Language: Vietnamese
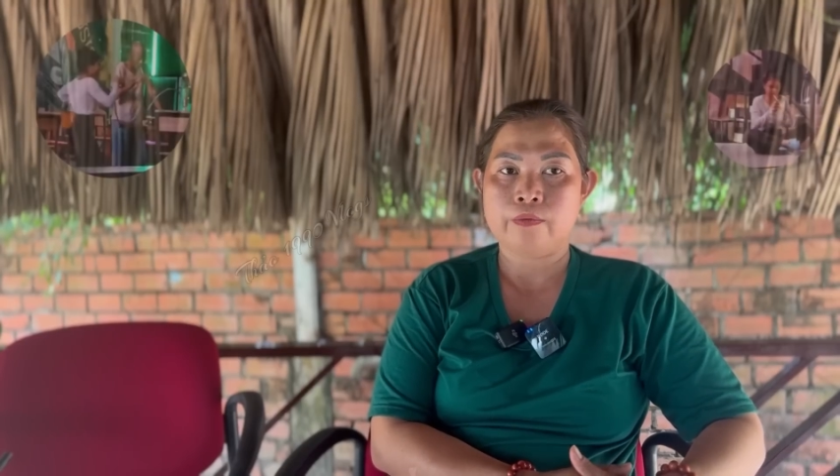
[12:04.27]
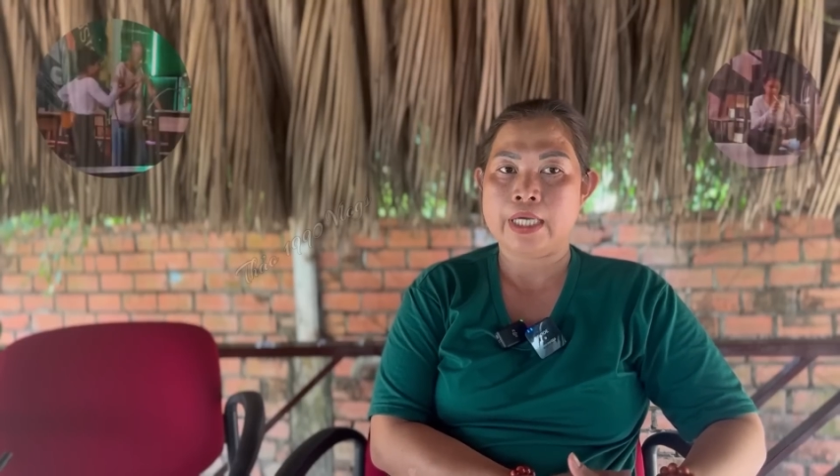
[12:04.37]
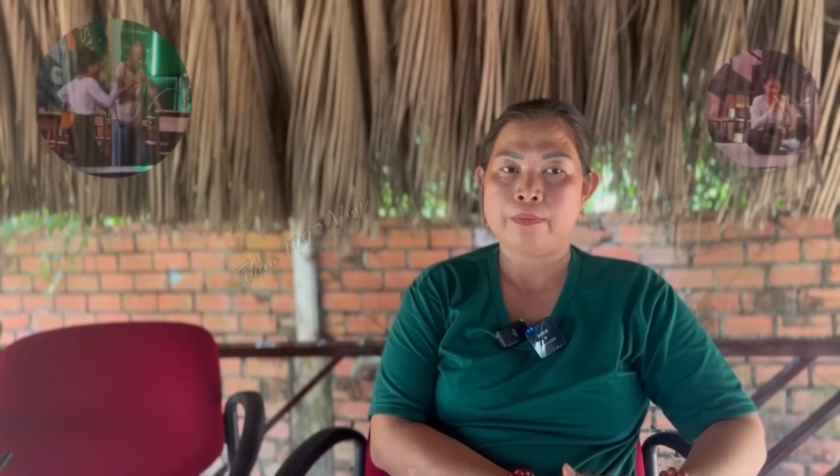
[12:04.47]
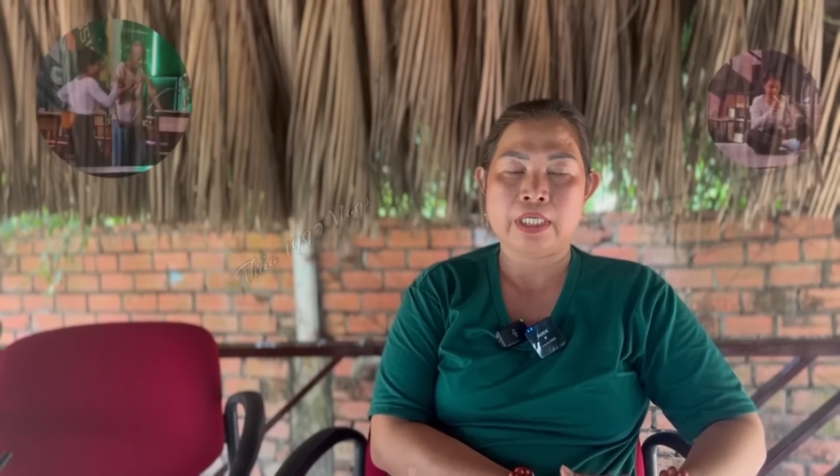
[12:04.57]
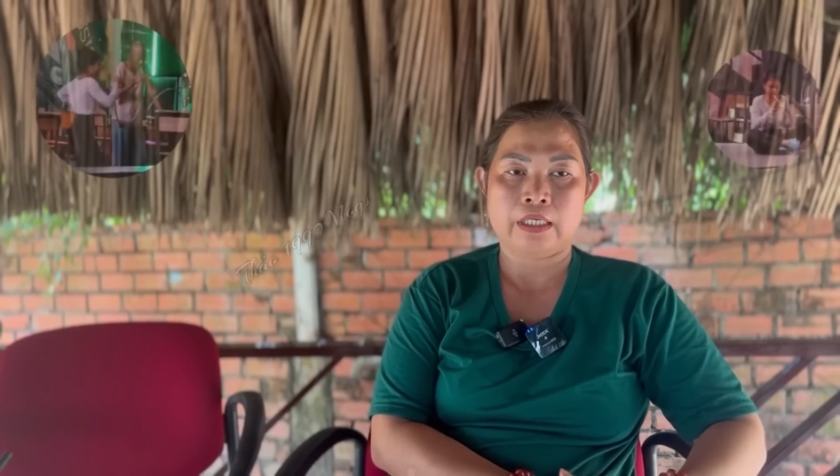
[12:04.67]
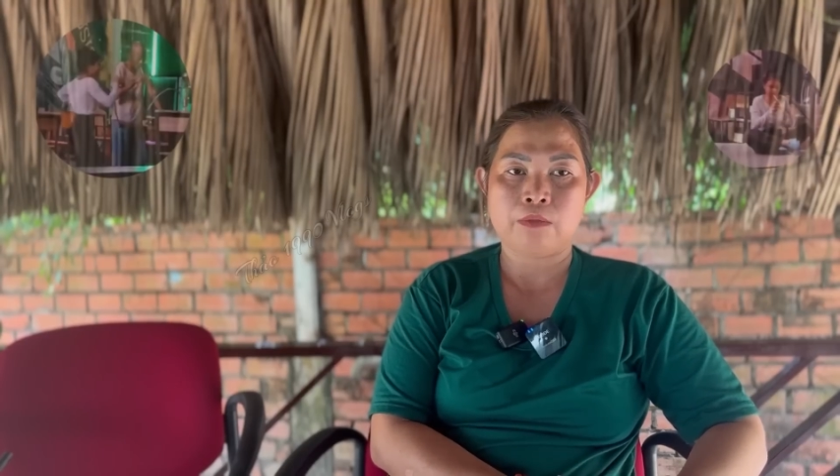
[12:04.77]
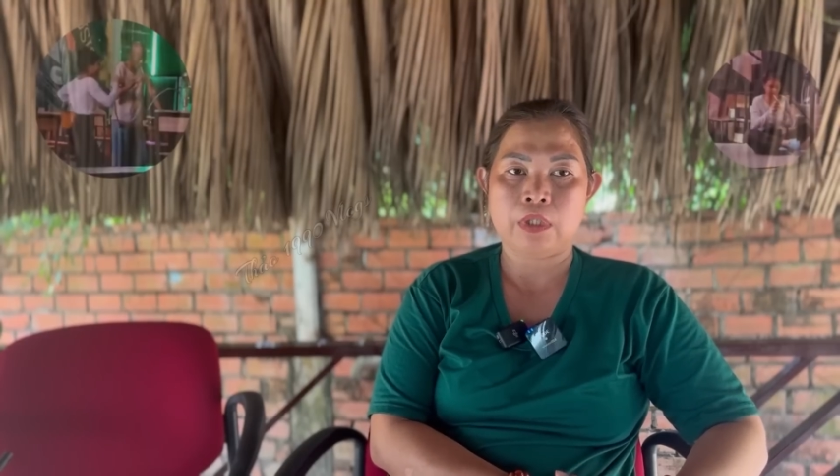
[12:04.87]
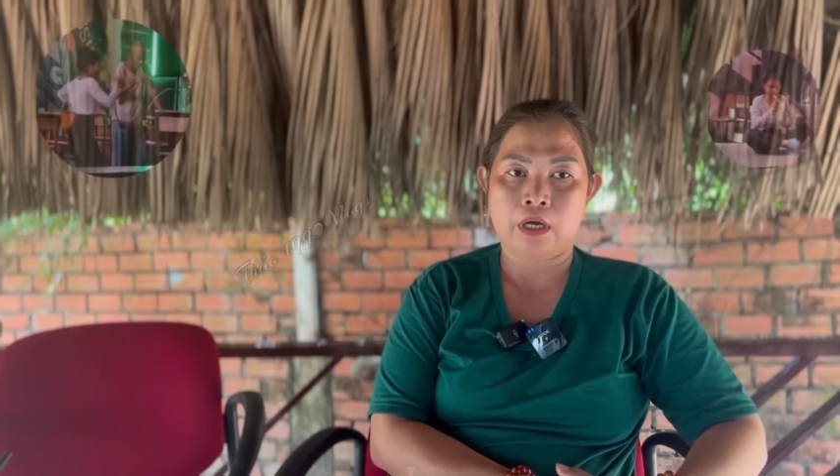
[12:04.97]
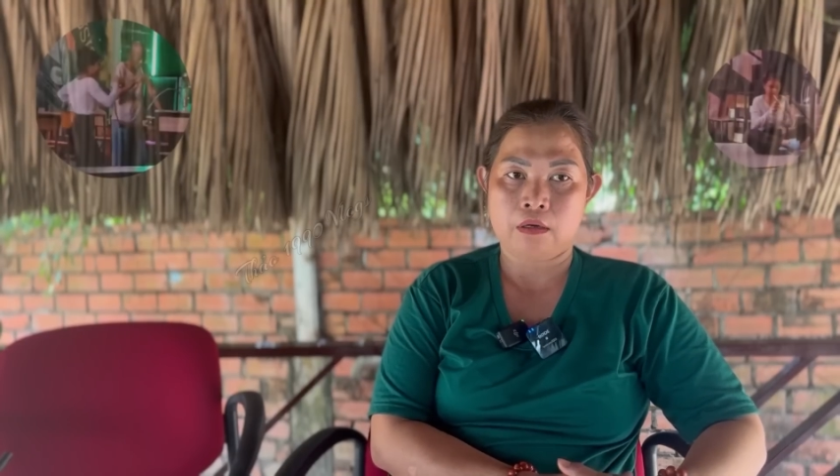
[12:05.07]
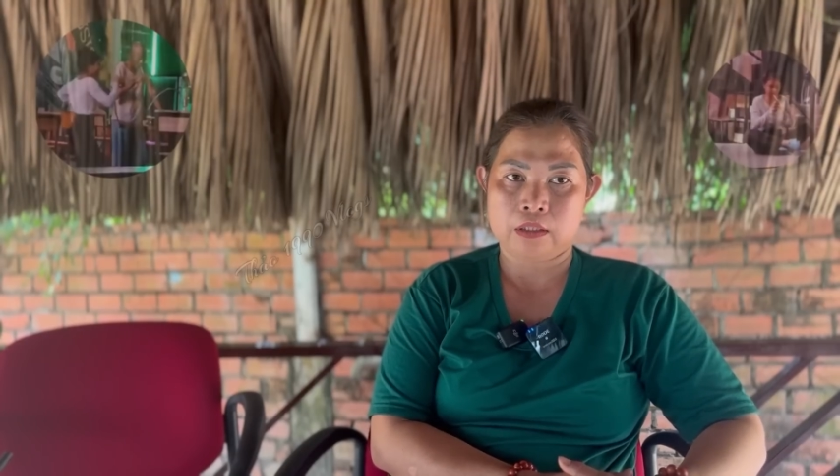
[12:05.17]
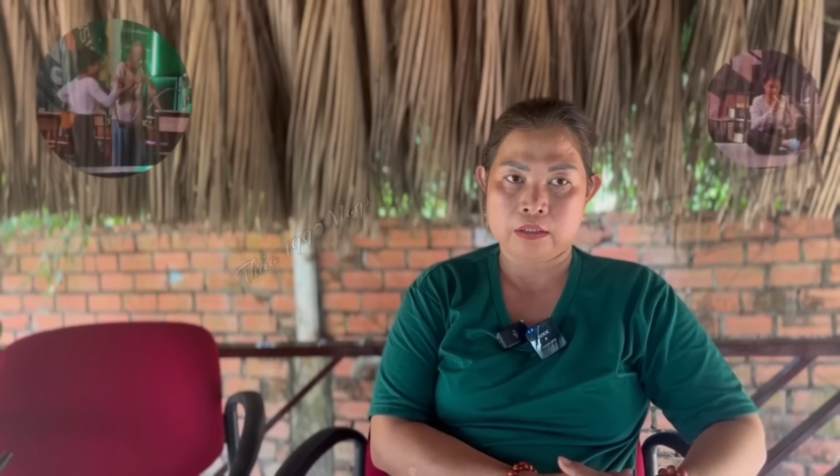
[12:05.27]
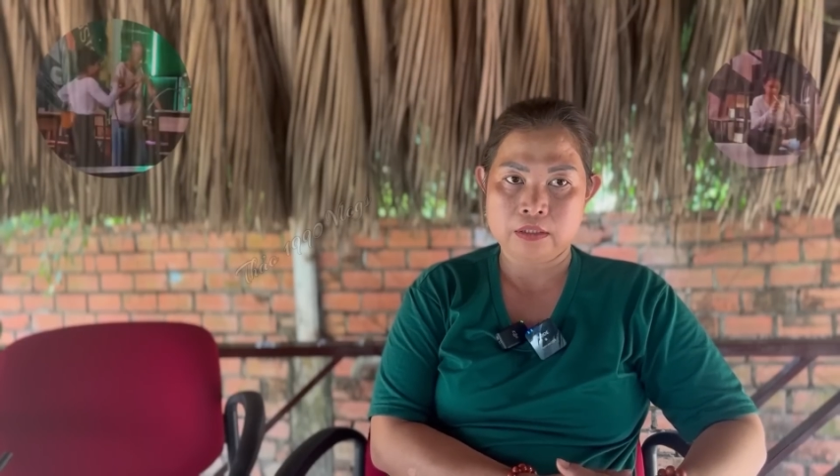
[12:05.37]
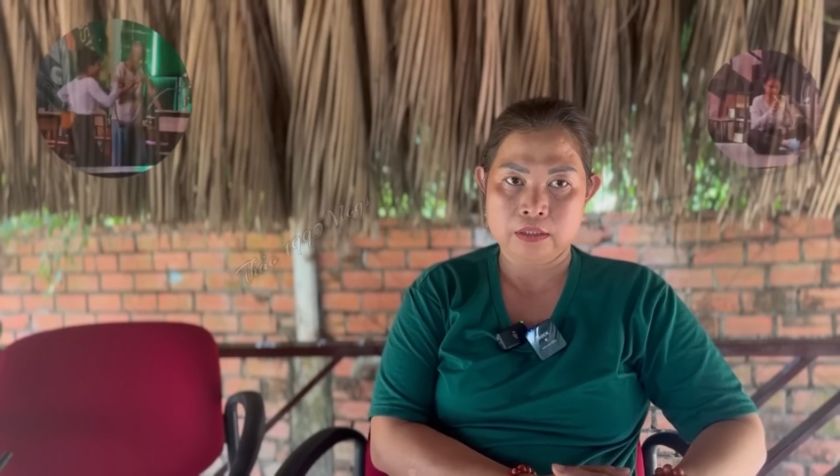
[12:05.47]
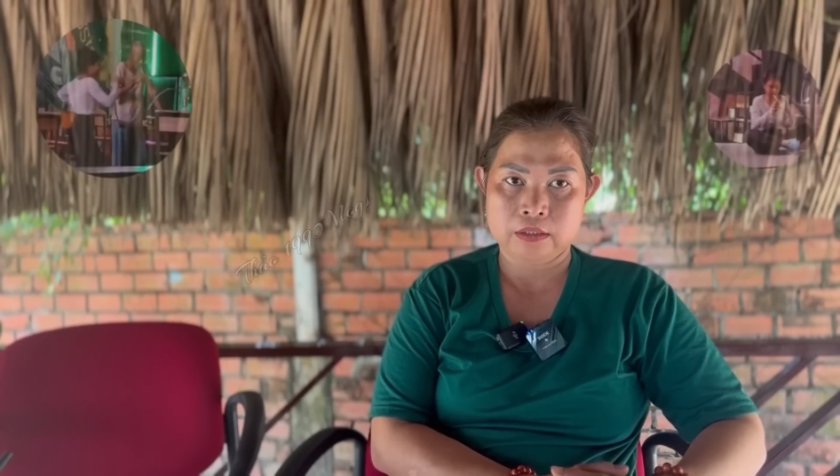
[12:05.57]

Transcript: van bây giờ không còn nữa